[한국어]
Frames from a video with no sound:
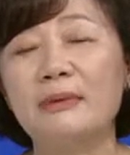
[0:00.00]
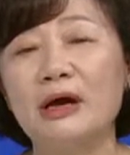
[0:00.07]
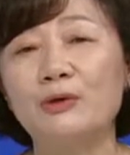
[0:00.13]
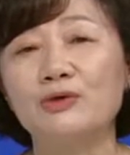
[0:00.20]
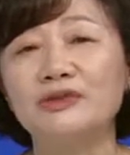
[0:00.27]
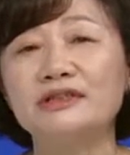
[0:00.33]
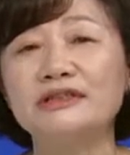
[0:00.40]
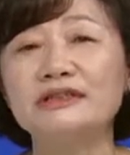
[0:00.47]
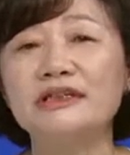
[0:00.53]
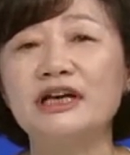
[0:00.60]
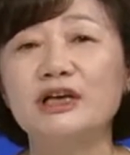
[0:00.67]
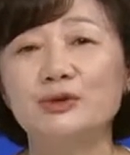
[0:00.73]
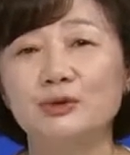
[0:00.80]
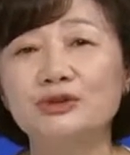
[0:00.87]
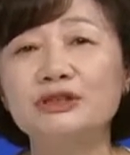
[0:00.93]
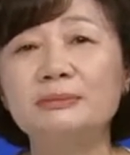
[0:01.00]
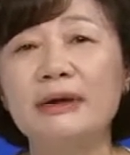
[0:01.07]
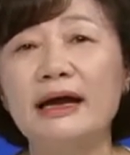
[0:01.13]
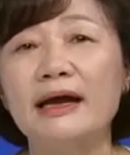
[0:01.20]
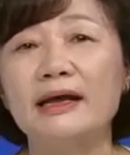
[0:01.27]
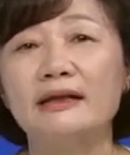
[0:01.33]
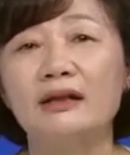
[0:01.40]
바로 드시는 게
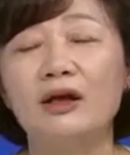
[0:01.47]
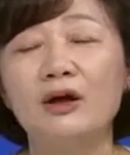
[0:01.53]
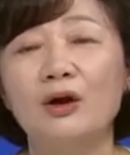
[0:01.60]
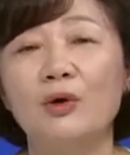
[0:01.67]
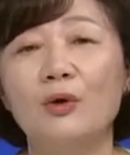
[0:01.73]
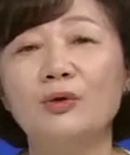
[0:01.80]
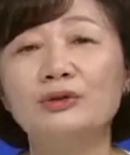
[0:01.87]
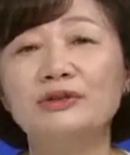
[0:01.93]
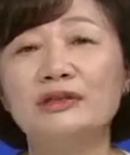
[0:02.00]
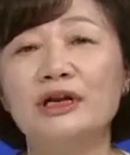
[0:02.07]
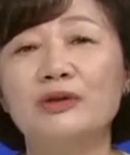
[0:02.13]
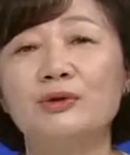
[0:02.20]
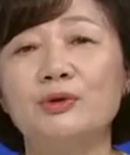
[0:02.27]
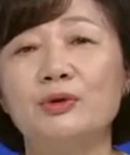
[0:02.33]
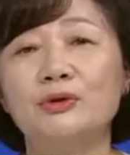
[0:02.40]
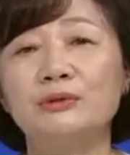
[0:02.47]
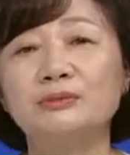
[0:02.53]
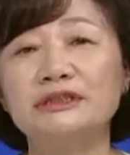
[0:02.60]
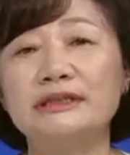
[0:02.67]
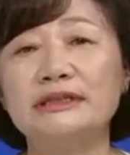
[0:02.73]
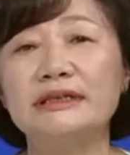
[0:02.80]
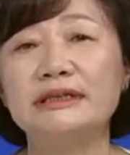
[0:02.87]
좋지만 혹시라도
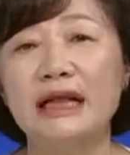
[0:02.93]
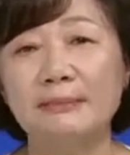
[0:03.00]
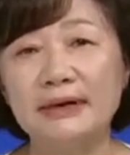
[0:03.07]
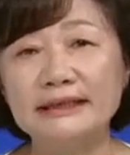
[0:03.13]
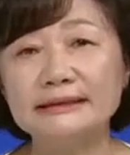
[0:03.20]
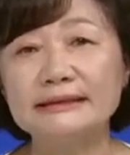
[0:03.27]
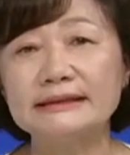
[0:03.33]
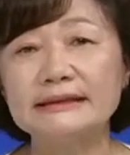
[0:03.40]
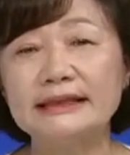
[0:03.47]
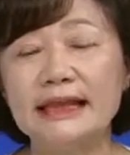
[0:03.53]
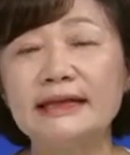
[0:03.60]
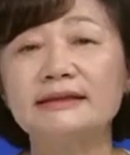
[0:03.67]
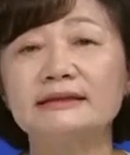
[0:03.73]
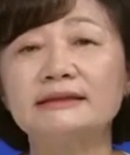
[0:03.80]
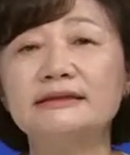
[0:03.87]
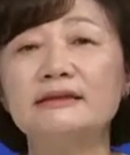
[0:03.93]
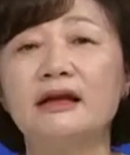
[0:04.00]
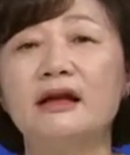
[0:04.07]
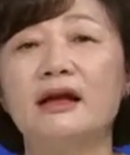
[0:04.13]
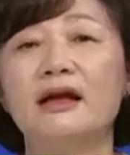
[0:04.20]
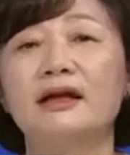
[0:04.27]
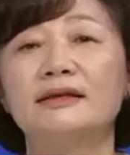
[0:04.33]
음식이 남았을 때는
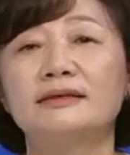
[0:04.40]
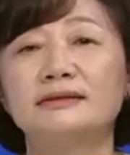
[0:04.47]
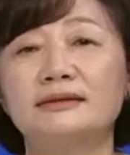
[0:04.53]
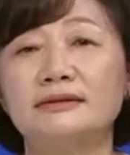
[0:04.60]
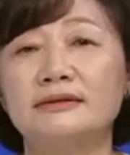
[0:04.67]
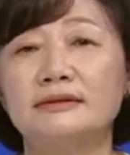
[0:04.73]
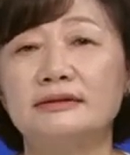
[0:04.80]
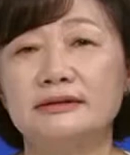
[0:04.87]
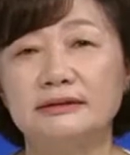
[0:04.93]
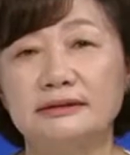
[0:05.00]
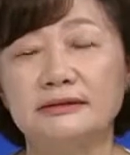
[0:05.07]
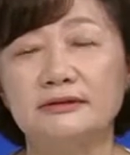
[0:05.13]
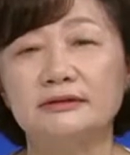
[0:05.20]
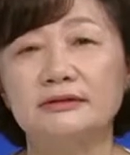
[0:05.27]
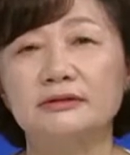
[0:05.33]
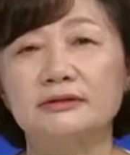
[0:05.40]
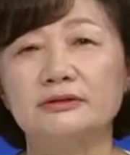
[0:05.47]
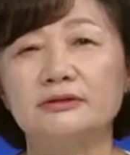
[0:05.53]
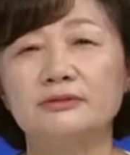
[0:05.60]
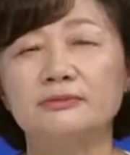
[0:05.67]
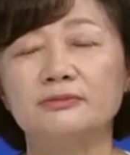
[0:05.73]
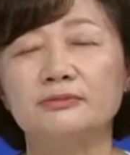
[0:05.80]
그
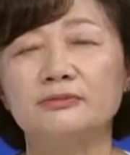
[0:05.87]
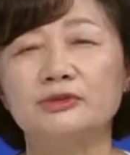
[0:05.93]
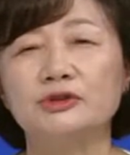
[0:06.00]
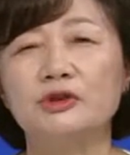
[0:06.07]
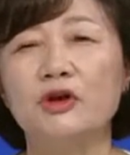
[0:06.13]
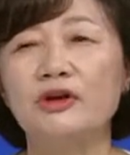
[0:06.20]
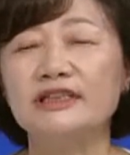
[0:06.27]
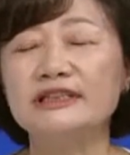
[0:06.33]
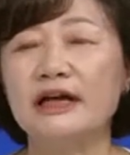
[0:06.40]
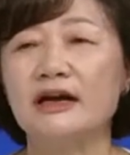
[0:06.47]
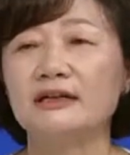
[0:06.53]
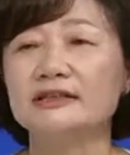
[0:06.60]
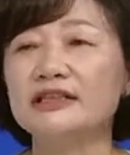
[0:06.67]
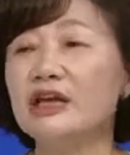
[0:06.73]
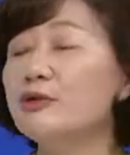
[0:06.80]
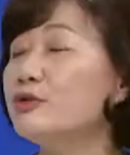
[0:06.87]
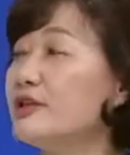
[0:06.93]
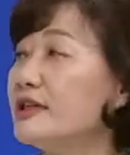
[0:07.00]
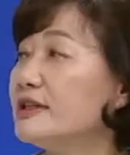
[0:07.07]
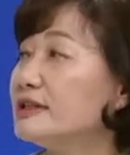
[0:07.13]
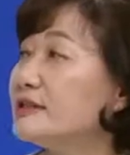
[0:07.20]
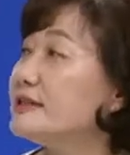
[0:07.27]
더 이상
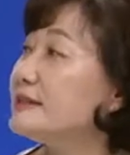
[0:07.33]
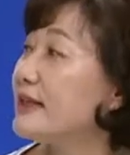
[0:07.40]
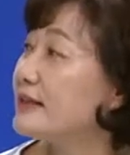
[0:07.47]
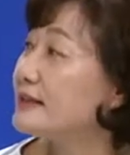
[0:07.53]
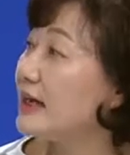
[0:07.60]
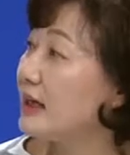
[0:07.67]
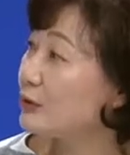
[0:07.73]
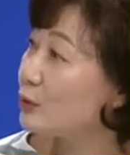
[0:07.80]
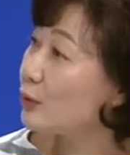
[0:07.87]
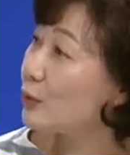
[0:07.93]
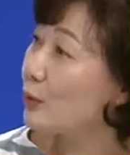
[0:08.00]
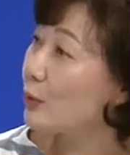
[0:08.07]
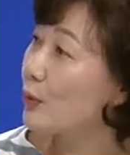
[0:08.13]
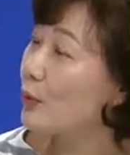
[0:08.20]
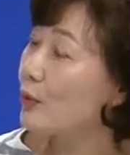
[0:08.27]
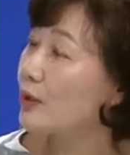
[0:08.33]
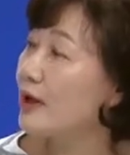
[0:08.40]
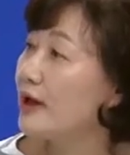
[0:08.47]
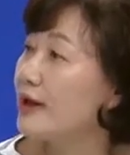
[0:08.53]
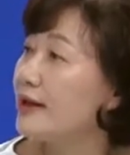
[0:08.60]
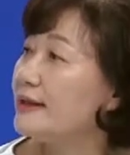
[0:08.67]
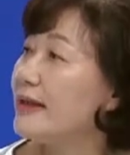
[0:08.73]
세균이 증식되지 않도록
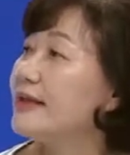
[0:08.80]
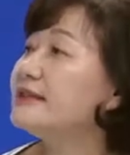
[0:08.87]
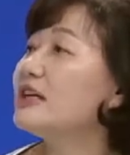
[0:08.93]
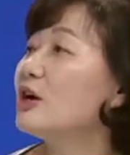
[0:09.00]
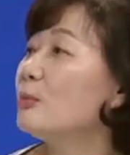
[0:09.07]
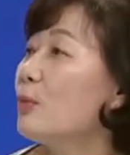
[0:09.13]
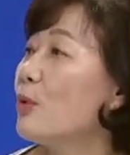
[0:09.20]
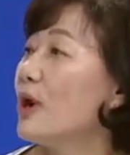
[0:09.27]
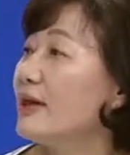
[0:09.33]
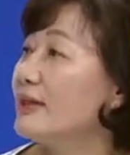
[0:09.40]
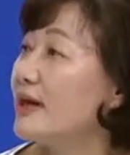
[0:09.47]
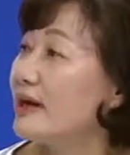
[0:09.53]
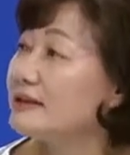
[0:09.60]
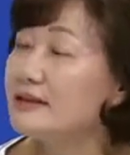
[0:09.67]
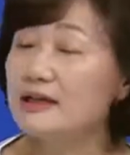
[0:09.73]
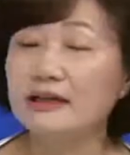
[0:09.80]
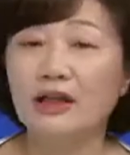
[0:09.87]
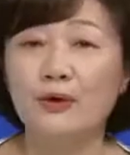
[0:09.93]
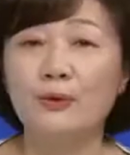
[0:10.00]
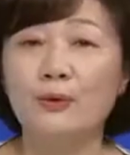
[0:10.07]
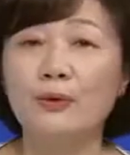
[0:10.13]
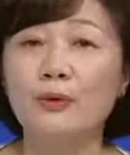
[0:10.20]
네. 냉장 보관을 하셔야
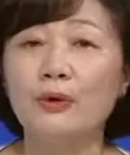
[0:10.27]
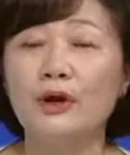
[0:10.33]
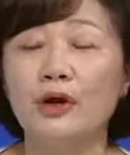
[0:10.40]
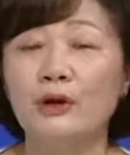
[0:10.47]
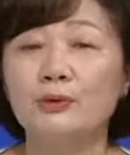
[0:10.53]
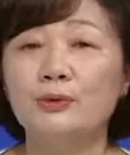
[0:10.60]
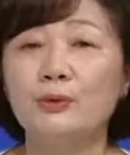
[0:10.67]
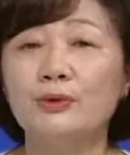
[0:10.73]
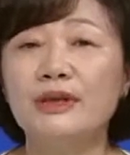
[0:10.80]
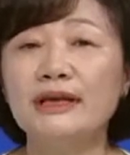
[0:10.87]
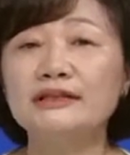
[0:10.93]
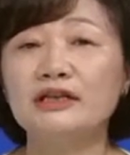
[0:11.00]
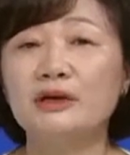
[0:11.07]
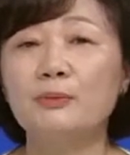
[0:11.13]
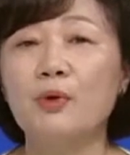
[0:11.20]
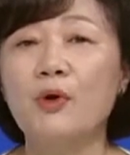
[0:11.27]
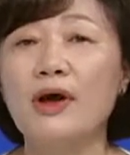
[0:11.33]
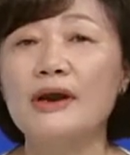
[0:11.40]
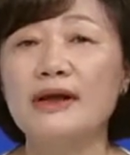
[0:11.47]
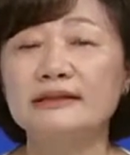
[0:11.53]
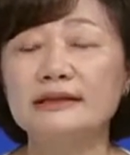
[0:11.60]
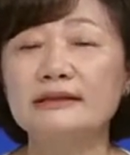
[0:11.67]
되고 또 냉장
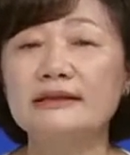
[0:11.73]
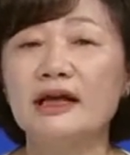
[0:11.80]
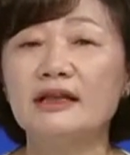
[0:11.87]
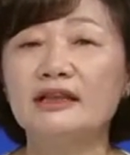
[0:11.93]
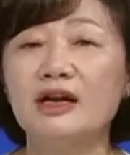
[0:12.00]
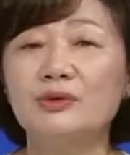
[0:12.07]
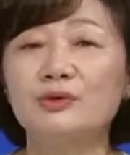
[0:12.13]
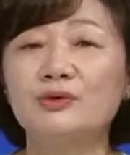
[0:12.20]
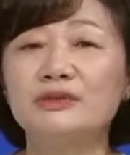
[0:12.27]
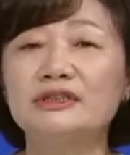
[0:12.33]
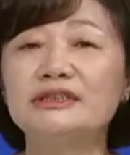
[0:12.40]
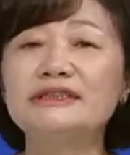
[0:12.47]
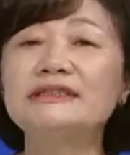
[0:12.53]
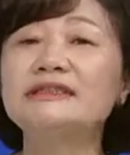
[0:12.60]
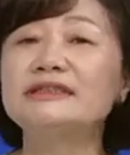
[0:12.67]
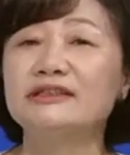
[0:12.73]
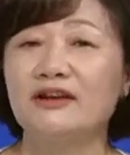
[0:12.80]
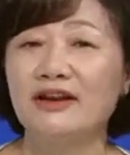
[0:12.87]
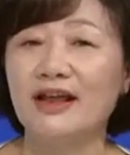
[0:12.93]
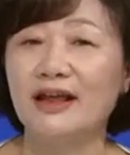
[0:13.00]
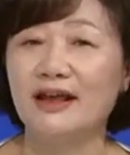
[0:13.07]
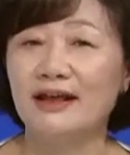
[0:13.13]
보관을 하셨다 하더라도 드시기
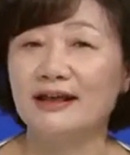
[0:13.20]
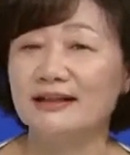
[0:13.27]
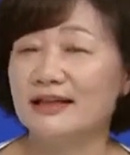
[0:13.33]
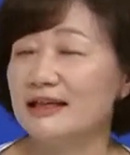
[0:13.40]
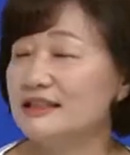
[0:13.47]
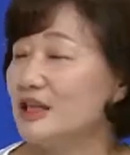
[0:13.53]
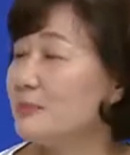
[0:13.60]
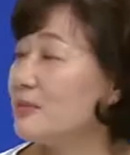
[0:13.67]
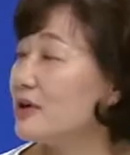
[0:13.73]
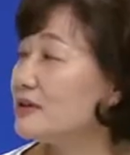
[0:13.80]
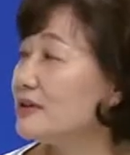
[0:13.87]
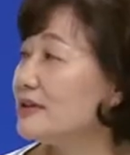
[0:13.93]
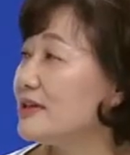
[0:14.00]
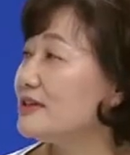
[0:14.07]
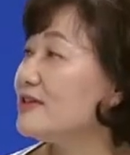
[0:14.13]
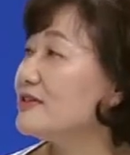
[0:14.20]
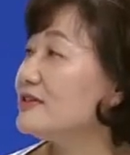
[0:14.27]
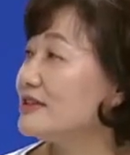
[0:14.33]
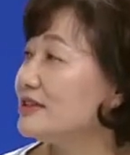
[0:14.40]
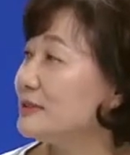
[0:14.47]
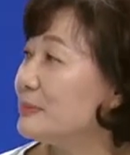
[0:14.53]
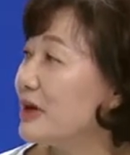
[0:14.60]
전에 다시 한번 끓여서
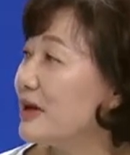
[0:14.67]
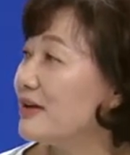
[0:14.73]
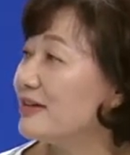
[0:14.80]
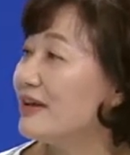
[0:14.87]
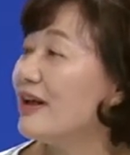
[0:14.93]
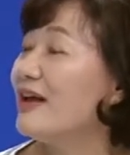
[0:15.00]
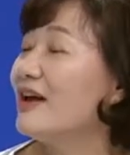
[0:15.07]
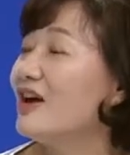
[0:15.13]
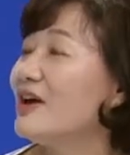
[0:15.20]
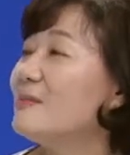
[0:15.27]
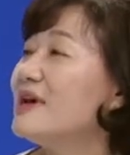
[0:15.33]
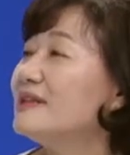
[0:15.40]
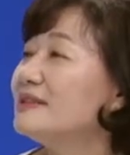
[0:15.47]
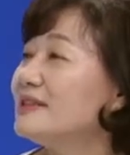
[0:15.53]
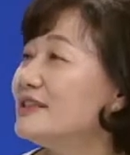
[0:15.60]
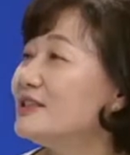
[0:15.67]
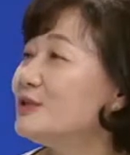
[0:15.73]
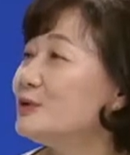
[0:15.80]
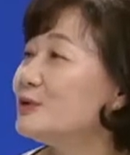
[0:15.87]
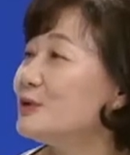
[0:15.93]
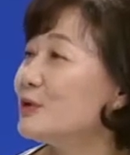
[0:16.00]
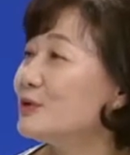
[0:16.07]
드시면 음. 얼마든지
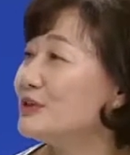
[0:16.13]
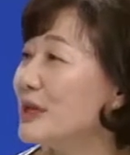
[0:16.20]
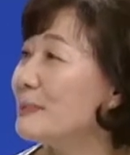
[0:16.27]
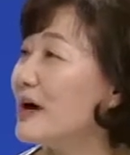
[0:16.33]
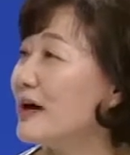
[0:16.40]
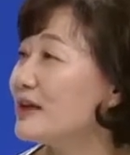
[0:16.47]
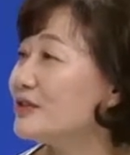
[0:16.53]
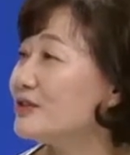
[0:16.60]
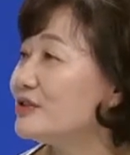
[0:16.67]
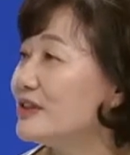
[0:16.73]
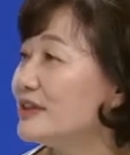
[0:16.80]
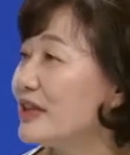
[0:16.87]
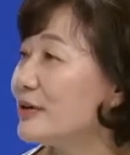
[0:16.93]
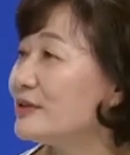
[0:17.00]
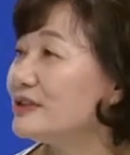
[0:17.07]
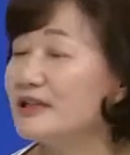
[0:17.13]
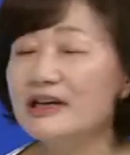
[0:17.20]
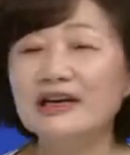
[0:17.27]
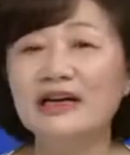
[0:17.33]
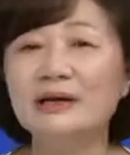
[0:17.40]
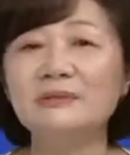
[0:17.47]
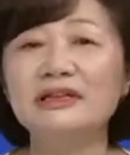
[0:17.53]
식중독을 예방할 수 있다고
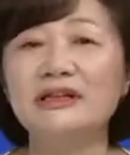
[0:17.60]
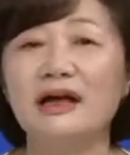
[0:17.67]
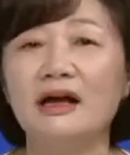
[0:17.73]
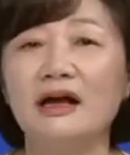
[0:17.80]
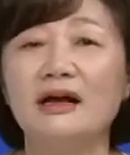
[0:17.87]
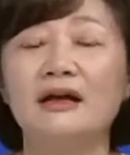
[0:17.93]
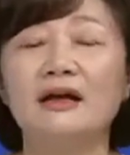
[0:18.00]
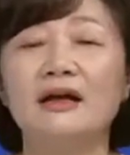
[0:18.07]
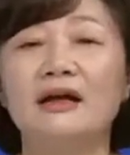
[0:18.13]
생각합니다.